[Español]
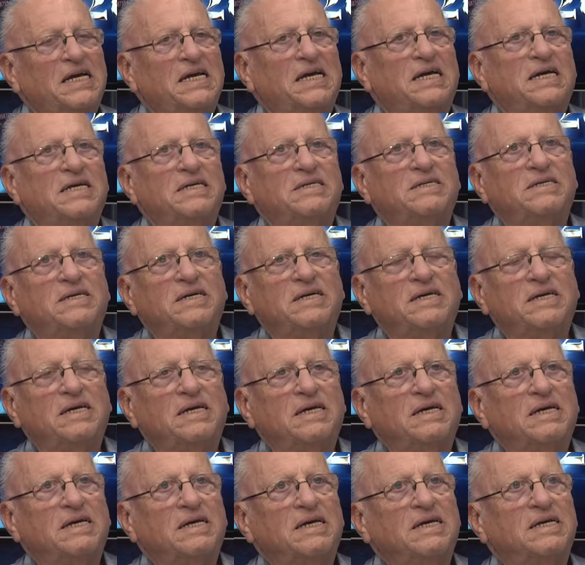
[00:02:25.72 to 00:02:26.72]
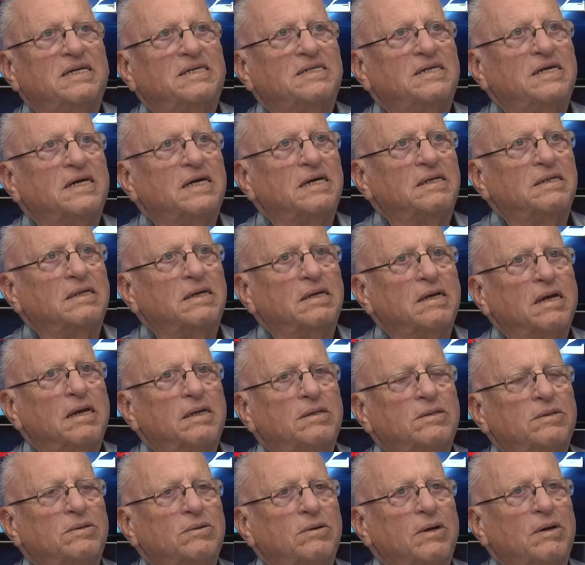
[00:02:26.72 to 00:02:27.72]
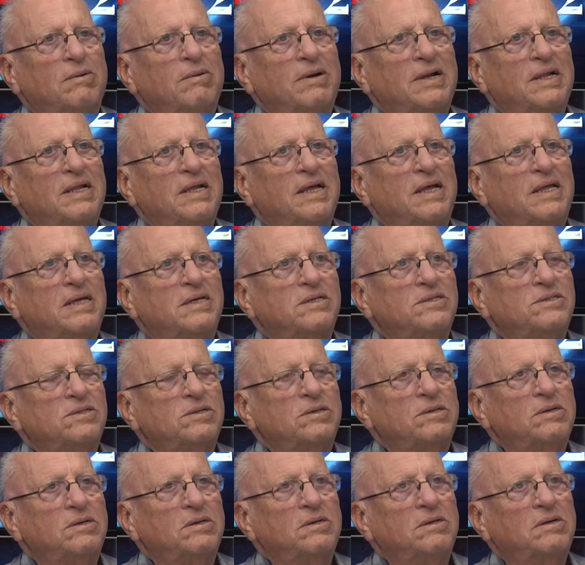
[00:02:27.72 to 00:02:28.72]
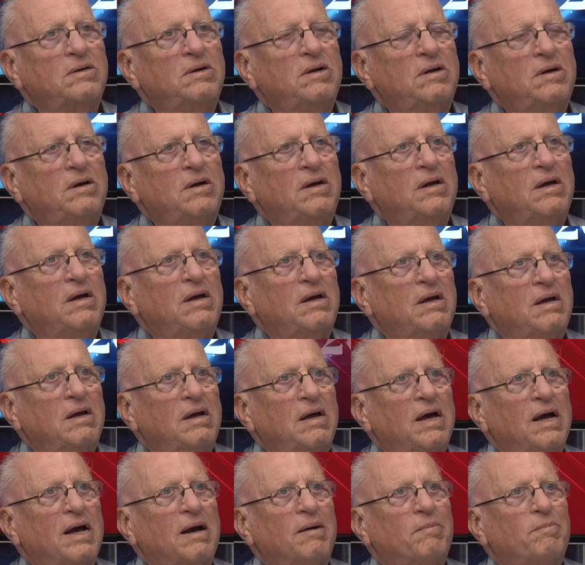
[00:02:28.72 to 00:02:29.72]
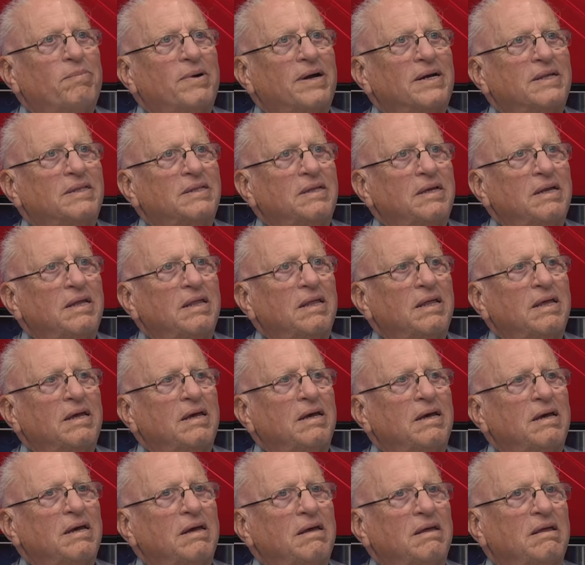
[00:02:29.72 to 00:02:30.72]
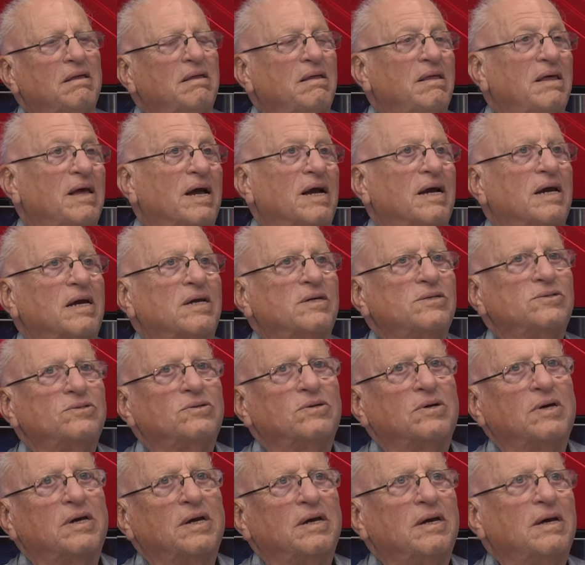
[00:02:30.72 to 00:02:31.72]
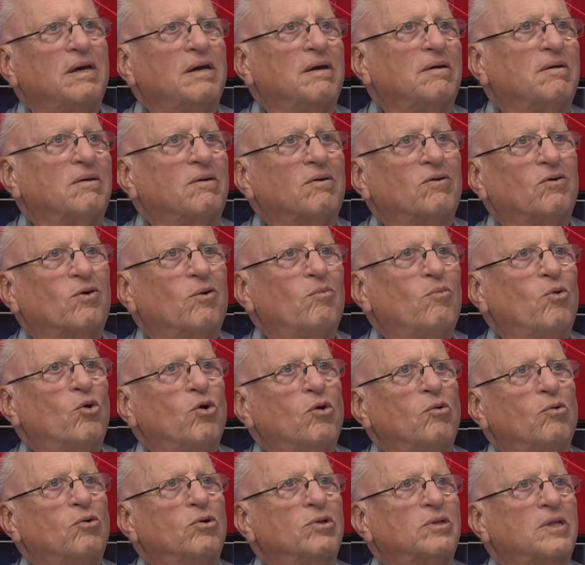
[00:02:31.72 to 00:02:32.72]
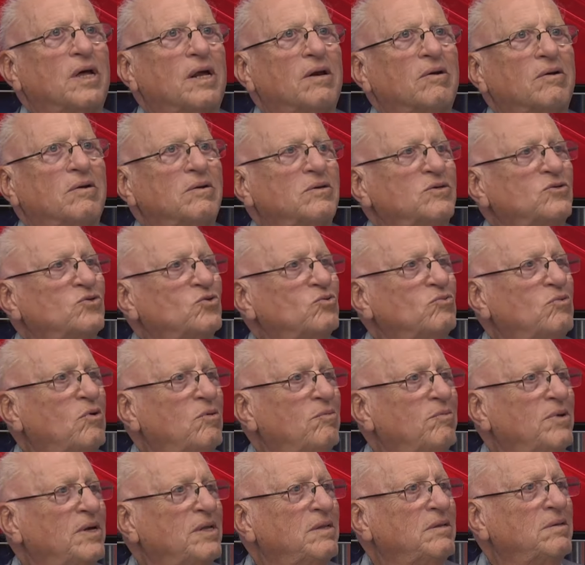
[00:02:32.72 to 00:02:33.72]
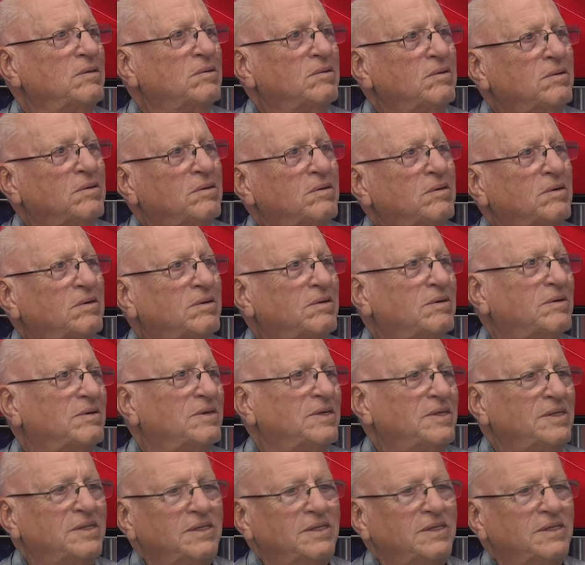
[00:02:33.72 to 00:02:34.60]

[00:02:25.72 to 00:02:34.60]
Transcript: Y si sigue teniendo un nivel de adhesión, a partir de, aquellos que, como lo votaron en su momento,